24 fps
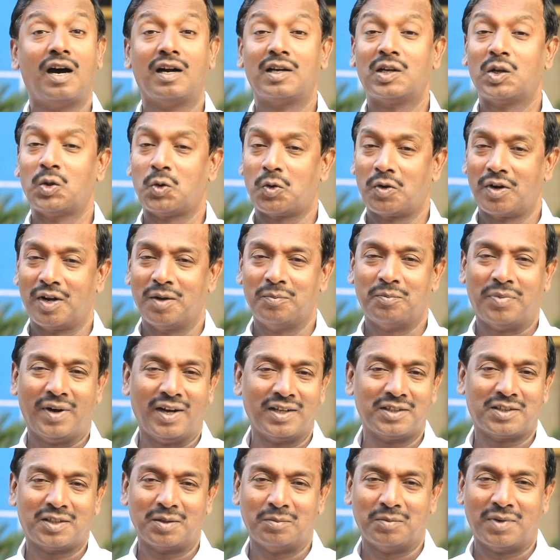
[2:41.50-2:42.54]
परमेश्वर
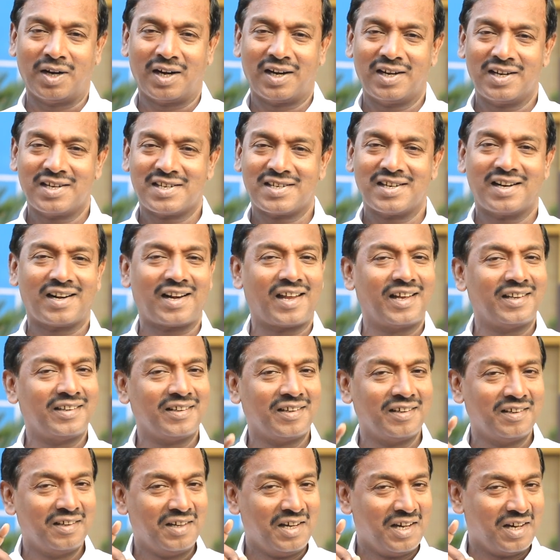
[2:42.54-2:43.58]
आपको देख के खुश हो
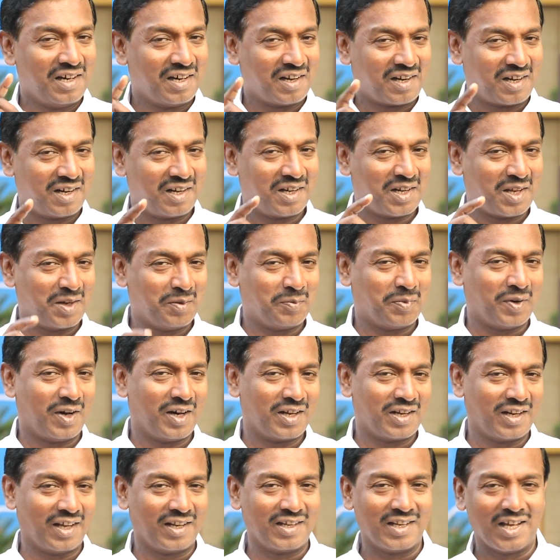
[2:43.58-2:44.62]
के गुना
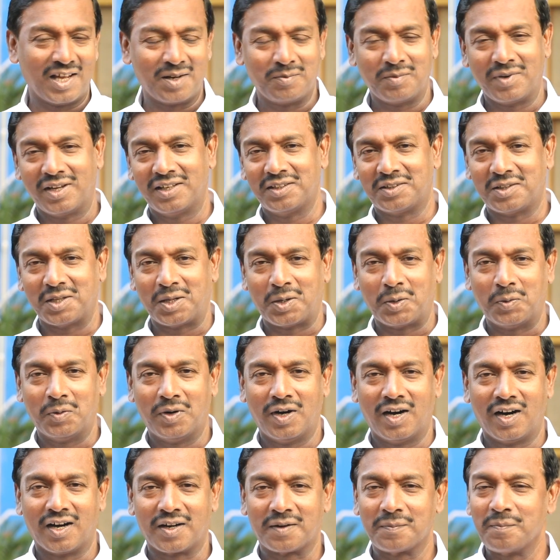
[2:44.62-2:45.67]
आशीष को आपको
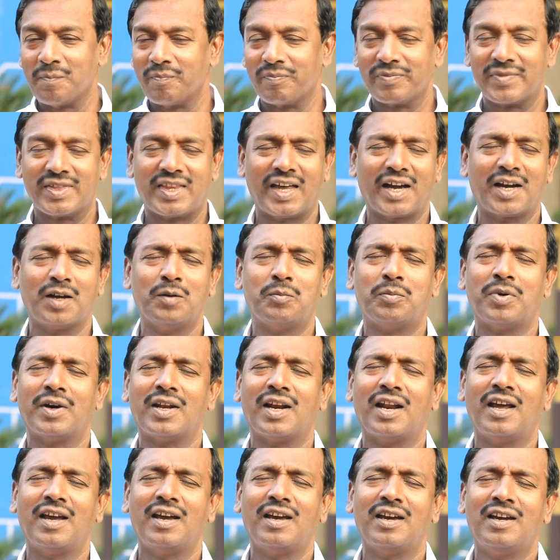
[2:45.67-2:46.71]
देगा हे
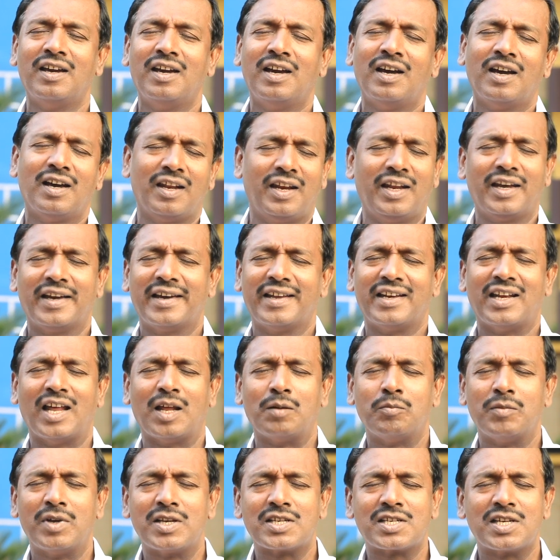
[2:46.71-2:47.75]
पिता
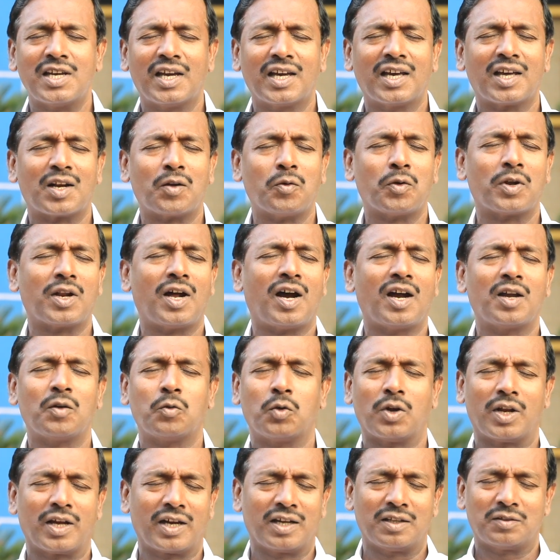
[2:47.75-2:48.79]
आप भलाई करते
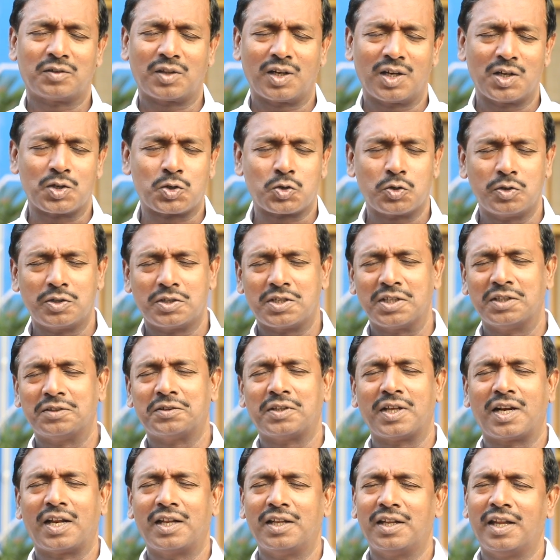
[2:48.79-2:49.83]
हुए अपनी सेवकाय
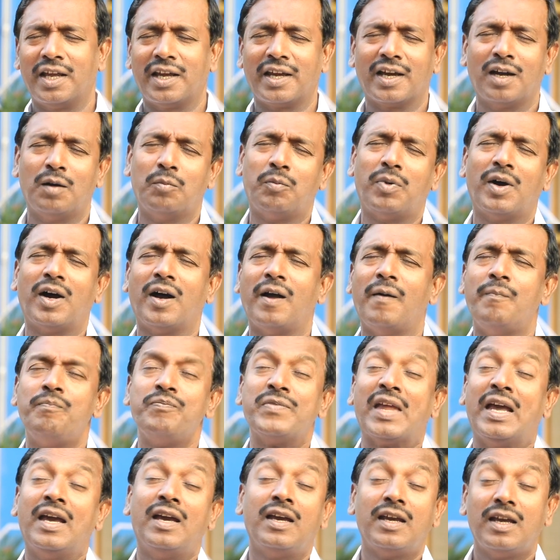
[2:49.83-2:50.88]
को यहाँ किए हैं
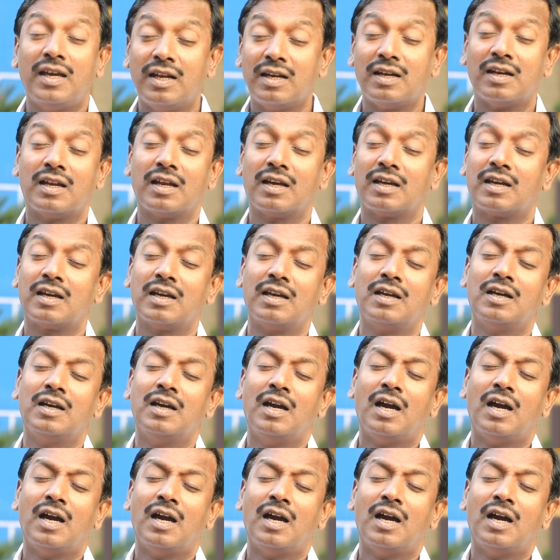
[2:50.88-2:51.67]
आज